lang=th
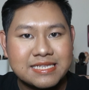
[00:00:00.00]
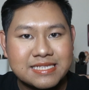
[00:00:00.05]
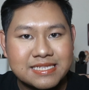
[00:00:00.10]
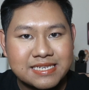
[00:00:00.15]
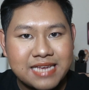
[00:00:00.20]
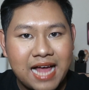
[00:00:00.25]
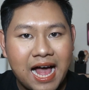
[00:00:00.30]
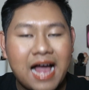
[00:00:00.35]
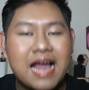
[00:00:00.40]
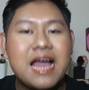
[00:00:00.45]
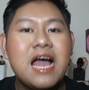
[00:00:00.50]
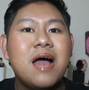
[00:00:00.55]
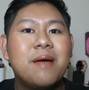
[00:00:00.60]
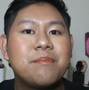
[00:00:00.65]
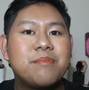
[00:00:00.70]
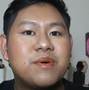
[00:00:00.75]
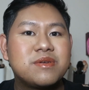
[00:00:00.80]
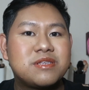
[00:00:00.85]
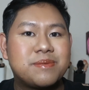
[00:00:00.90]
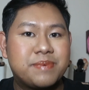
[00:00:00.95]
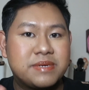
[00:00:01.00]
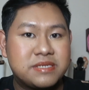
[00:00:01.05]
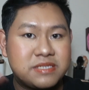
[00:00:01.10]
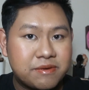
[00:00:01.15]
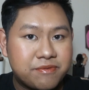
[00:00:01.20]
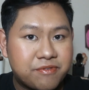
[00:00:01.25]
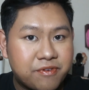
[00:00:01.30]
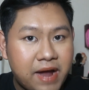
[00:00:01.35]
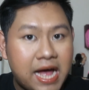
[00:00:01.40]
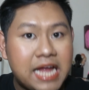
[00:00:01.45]
หาซื้อได้ ไม่ว่าจะเป็น
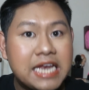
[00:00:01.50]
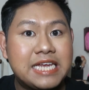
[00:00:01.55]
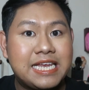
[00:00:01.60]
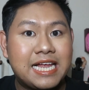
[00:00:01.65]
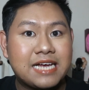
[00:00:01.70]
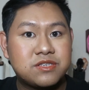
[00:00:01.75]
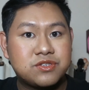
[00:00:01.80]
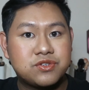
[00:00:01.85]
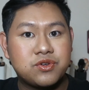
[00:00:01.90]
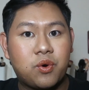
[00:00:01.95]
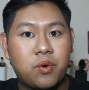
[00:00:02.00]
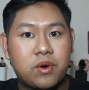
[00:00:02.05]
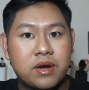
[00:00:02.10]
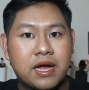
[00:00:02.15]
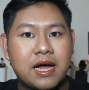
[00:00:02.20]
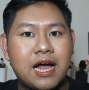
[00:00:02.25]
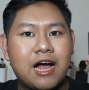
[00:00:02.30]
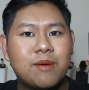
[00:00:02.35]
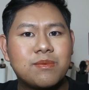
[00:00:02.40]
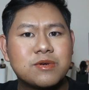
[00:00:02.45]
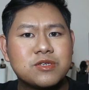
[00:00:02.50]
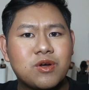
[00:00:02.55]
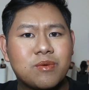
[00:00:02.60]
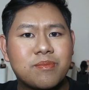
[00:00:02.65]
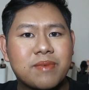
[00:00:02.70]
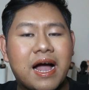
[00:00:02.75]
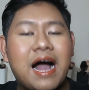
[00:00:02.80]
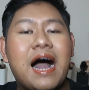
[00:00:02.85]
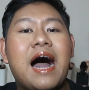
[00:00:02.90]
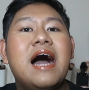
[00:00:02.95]
เซฟราหรือดักสโตร์นะคะคุณผู้ช
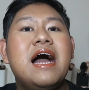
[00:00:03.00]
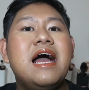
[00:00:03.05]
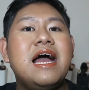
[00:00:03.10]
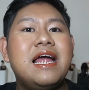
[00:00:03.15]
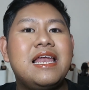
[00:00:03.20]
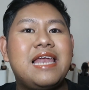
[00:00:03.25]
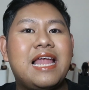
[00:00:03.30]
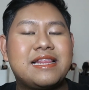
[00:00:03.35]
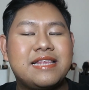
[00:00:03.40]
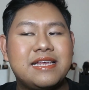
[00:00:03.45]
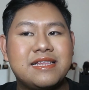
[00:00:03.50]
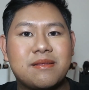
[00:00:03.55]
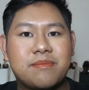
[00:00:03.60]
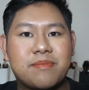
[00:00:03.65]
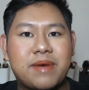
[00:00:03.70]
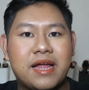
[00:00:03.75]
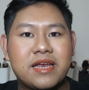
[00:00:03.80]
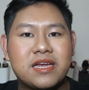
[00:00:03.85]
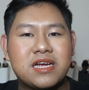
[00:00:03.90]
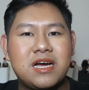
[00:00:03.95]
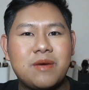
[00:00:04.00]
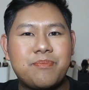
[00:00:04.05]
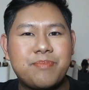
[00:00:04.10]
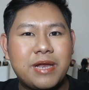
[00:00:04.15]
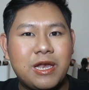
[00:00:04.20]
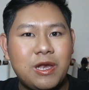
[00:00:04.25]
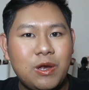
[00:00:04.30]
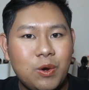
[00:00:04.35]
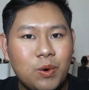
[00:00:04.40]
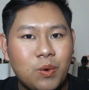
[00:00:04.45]
มคะ และที่สำคัญคือ
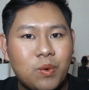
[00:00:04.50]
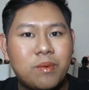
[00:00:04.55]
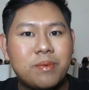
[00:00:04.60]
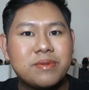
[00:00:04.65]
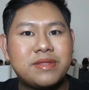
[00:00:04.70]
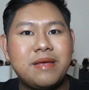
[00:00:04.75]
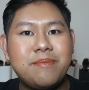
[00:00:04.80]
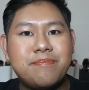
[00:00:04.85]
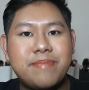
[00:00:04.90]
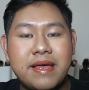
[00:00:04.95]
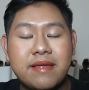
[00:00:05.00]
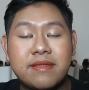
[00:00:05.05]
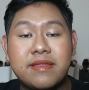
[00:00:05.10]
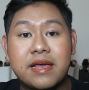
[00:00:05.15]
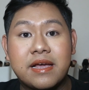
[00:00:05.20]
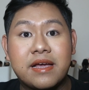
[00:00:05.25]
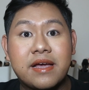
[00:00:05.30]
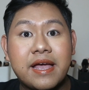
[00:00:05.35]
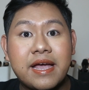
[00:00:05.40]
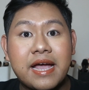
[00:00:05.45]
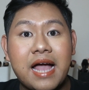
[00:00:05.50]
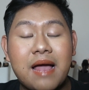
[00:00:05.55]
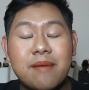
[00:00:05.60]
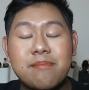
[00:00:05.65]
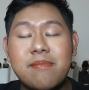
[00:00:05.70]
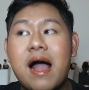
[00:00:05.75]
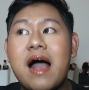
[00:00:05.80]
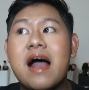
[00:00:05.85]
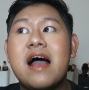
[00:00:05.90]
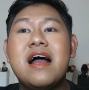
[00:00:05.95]
เป็นลุคที่เบสิกง่า
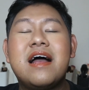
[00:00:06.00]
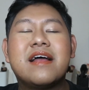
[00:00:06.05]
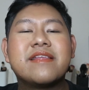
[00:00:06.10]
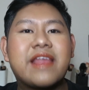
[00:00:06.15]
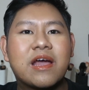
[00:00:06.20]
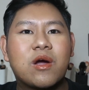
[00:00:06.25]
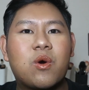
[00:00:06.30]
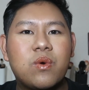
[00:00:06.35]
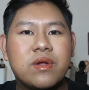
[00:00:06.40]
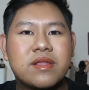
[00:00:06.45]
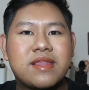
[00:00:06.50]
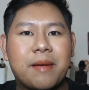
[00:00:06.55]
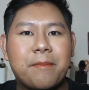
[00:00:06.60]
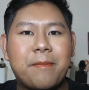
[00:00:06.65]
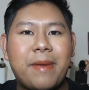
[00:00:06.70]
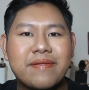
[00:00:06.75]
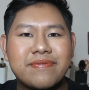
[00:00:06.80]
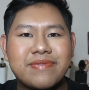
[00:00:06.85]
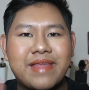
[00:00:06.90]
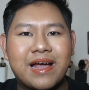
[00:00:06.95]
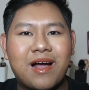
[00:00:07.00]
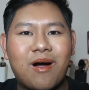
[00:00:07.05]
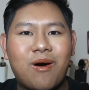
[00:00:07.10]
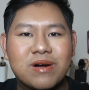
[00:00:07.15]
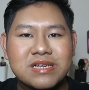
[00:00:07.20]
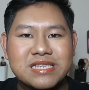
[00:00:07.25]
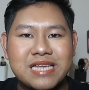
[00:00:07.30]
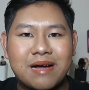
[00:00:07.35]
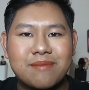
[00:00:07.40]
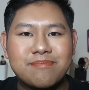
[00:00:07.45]
ยๆมาก แต่คุณสามารถแต่งอ
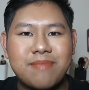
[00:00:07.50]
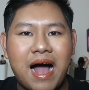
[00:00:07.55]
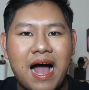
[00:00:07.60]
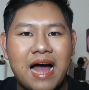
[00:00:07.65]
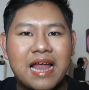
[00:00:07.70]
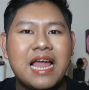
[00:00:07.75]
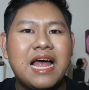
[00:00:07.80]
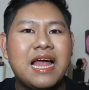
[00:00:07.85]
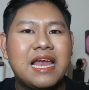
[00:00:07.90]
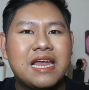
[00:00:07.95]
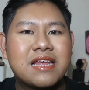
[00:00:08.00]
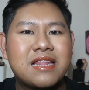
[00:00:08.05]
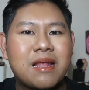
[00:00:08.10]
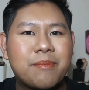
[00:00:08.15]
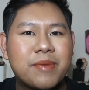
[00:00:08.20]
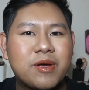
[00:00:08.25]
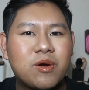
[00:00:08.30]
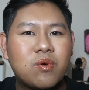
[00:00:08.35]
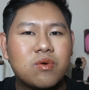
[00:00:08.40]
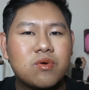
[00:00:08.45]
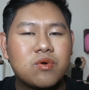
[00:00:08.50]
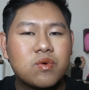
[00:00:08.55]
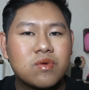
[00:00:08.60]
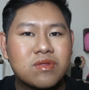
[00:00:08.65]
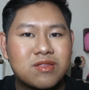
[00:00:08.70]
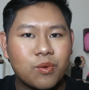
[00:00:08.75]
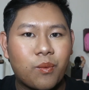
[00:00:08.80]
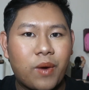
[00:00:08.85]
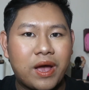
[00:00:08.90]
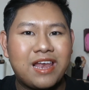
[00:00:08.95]
อกจากบ้านและทำให้คุณดู
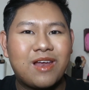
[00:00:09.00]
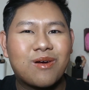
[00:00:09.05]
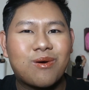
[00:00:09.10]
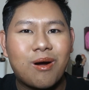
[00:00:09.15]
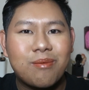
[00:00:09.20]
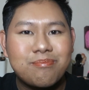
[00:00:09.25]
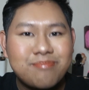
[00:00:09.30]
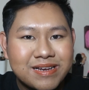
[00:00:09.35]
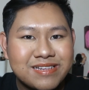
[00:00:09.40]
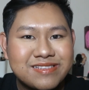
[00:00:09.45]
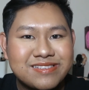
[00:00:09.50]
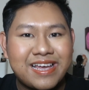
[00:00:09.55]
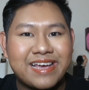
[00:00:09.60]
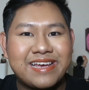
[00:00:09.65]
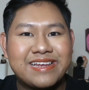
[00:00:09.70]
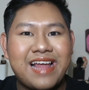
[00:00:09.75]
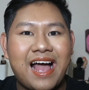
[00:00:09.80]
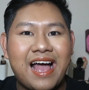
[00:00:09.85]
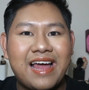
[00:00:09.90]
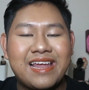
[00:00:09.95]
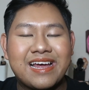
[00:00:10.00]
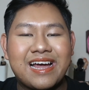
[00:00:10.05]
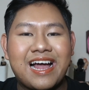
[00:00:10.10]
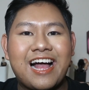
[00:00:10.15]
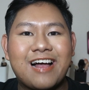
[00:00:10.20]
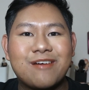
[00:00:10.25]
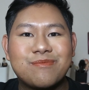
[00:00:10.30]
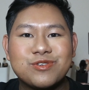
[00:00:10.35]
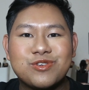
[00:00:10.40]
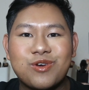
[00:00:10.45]
สวยแล้วก็มั่นใจได้นะ
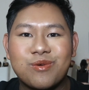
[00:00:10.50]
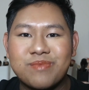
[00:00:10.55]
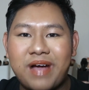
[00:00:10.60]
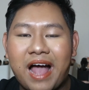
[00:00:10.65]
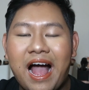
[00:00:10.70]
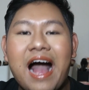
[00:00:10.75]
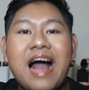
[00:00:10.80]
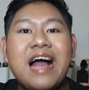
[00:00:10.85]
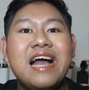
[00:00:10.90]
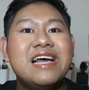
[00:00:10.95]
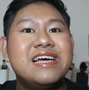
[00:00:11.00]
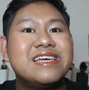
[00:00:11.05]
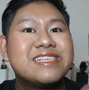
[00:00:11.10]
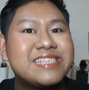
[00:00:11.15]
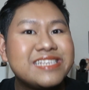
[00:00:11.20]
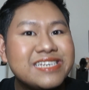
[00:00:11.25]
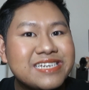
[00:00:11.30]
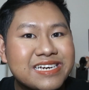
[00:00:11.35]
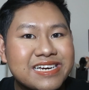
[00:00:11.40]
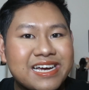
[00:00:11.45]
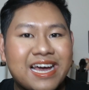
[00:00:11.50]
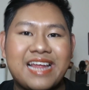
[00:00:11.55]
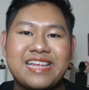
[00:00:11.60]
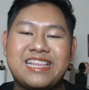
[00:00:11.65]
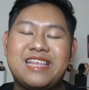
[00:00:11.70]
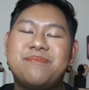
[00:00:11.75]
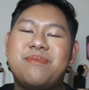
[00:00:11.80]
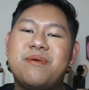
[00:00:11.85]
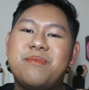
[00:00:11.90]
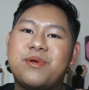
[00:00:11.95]
คะคุณผู้ชมคะซึ่งใคร
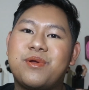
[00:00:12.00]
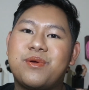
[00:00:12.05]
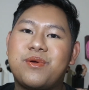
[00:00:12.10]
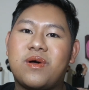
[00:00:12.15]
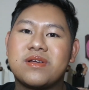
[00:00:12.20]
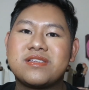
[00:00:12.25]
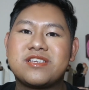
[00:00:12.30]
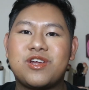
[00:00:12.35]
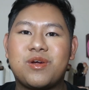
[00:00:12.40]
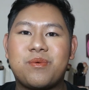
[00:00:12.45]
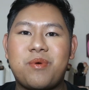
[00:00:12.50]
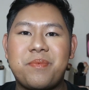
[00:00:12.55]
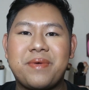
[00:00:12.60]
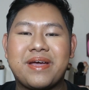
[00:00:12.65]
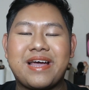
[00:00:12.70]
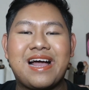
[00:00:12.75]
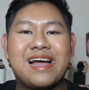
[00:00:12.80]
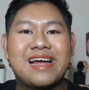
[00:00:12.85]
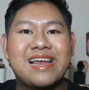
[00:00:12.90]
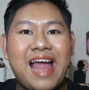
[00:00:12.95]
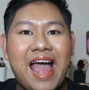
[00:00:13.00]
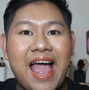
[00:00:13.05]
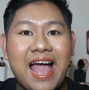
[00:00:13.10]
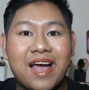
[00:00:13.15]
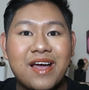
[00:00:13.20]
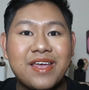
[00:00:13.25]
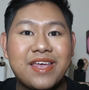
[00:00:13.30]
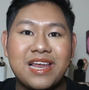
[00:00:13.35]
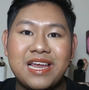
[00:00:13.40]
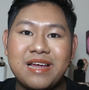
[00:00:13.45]
ที่เพิ่งมาดูน้องสโนว์เป็นครั้งแรก
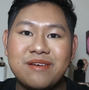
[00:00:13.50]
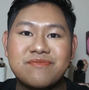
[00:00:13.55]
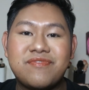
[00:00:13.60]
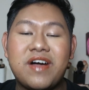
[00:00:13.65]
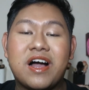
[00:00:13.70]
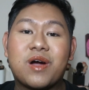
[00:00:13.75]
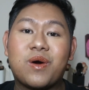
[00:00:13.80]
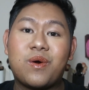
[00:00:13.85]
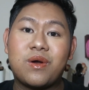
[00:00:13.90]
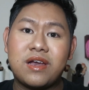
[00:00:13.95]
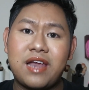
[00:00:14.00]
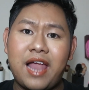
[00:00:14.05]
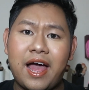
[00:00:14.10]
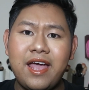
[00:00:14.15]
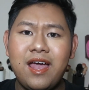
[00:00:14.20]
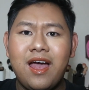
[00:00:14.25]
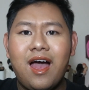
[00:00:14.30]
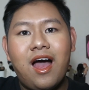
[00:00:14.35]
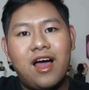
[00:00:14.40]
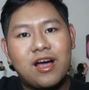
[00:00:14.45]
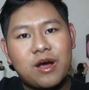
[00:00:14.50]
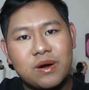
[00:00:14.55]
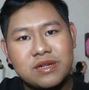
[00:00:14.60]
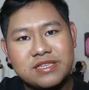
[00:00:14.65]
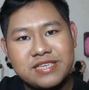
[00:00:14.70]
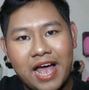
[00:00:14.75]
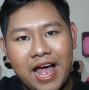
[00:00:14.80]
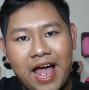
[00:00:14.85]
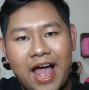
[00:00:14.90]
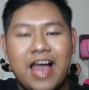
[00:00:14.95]
ก็อย่าลืมฝากกดไลค์ ก
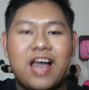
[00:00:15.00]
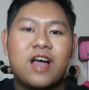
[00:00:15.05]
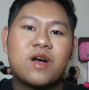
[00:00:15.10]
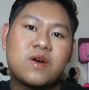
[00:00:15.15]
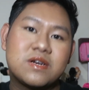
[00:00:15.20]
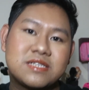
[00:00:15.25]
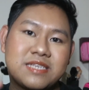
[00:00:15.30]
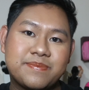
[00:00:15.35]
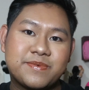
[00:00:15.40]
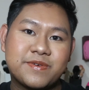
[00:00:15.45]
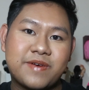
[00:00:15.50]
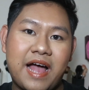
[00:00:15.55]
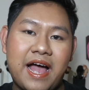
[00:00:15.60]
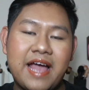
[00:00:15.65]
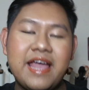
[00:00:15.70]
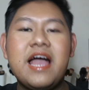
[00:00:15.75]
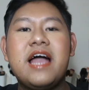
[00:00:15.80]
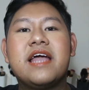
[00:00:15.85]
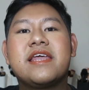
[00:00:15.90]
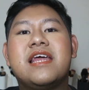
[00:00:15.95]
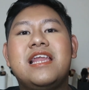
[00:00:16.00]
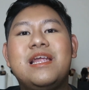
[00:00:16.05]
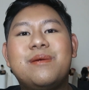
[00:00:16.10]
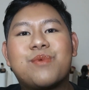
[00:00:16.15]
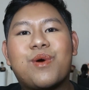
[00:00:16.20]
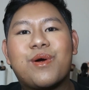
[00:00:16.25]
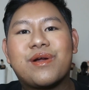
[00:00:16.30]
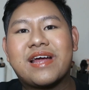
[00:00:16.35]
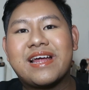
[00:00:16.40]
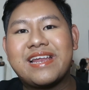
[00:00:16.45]
ดแชร์ กด subscribe อย่าลื
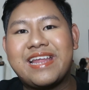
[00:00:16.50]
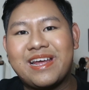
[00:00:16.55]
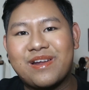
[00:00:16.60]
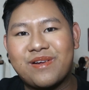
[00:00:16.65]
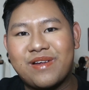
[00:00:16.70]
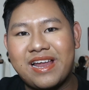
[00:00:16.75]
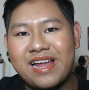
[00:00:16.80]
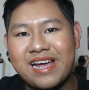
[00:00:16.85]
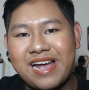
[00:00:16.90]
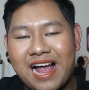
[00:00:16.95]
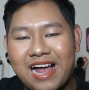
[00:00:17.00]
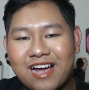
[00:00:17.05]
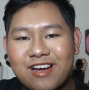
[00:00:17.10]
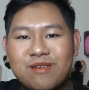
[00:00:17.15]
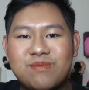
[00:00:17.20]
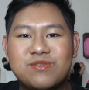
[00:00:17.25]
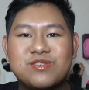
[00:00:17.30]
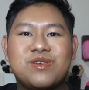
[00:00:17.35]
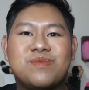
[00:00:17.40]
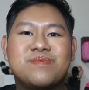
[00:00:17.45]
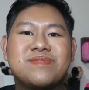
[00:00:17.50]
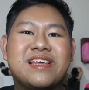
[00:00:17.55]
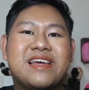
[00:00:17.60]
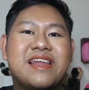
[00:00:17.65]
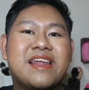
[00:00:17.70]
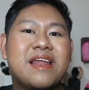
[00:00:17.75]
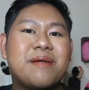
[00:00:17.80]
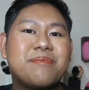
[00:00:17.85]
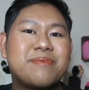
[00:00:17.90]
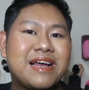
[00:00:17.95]
มกดกระดิ่งด้วยนะคะ คุณผู้ชมจะ
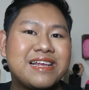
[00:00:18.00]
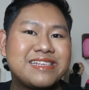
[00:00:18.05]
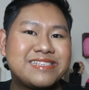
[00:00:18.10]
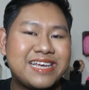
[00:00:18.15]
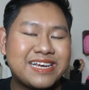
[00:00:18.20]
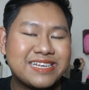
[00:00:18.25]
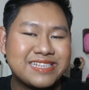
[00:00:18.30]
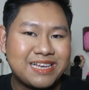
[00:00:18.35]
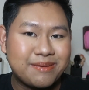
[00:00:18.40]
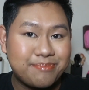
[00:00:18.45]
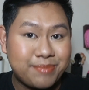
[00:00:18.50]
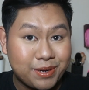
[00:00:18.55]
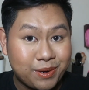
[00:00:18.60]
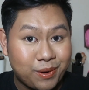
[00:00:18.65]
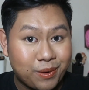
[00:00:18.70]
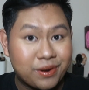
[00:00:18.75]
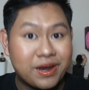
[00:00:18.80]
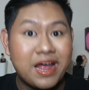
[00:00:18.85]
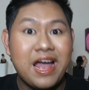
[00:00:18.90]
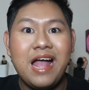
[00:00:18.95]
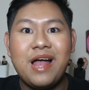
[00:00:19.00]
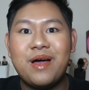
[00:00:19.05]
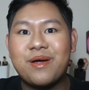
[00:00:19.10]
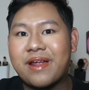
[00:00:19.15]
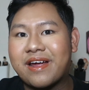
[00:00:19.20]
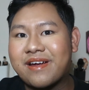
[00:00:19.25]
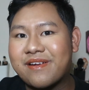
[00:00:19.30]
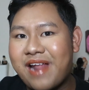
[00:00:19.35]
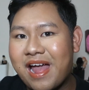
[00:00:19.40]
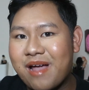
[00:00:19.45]
ได้รับการแจ้งเตือนเป็นคน
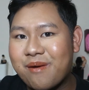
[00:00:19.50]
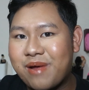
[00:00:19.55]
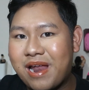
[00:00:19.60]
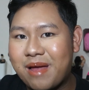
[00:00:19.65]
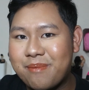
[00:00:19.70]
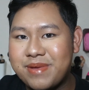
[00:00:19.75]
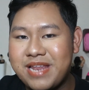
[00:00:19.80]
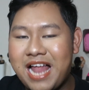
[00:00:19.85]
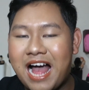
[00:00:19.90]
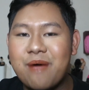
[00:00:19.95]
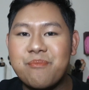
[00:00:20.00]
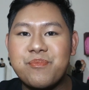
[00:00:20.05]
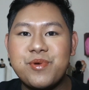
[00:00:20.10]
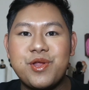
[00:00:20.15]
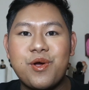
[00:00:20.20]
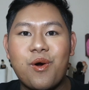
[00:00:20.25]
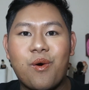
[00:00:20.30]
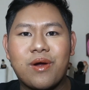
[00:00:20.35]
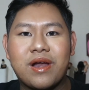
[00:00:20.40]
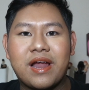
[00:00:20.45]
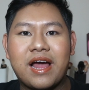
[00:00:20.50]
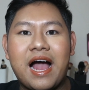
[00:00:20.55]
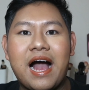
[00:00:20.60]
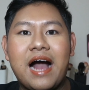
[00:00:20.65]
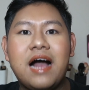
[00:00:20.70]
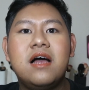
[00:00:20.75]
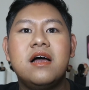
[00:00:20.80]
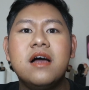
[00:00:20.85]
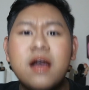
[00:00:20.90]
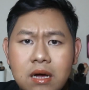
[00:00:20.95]
แรกๆเวลาเป็นอัพวิดีโอนะ
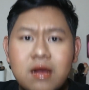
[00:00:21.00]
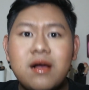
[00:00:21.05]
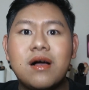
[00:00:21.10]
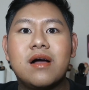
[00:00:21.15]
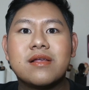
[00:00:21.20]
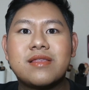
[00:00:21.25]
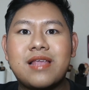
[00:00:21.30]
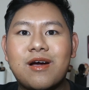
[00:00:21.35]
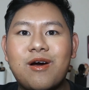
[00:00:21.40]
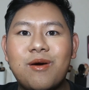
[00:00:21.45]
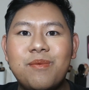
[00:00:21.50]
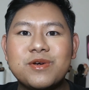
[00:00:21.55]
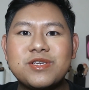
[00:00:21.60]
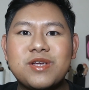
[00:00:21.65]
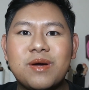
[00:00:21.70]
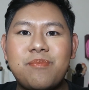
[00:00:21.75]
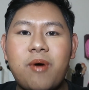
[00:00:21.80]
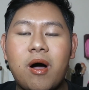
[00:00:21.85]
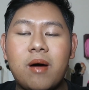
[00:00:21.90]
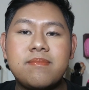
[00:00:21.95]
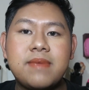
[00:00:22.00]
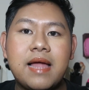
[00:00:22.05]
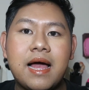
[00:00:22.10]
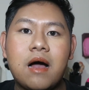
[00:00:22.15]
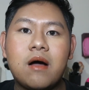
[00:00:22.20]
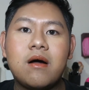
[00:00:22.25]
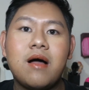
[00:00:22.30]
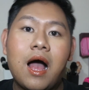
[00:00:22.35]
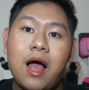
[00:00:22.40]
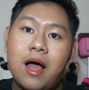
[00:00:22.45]
คะ ถ้าคุณผู้ชมพร้อม
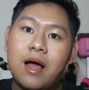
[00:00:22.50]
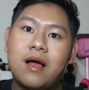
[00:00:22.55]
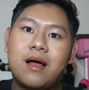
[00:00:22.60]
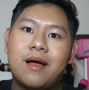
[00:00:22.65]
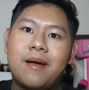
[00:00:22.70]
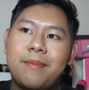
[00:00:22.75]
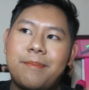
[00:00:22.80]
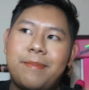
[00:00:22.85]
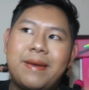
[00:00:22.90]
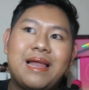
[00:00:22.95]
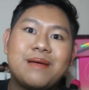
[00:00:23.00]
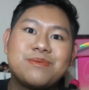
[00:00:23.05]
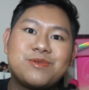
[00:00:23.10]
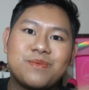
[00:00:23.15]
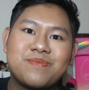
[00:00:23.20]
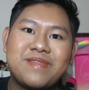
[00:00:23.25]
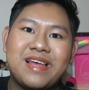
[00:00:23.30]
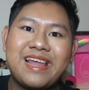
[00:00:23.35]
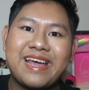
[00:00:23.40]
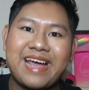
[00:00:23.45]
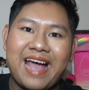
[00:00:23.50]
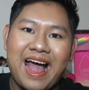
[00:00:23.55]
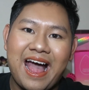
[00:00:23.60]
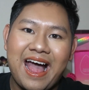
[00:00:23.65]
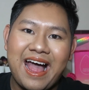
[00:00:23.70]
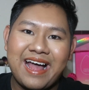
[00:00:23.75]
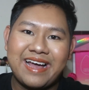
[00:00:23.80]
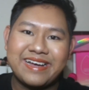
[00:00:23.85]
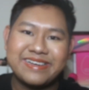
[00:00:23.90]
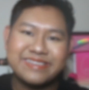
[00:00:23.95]
แล้ว ไปรับชมได้เลยค่ะ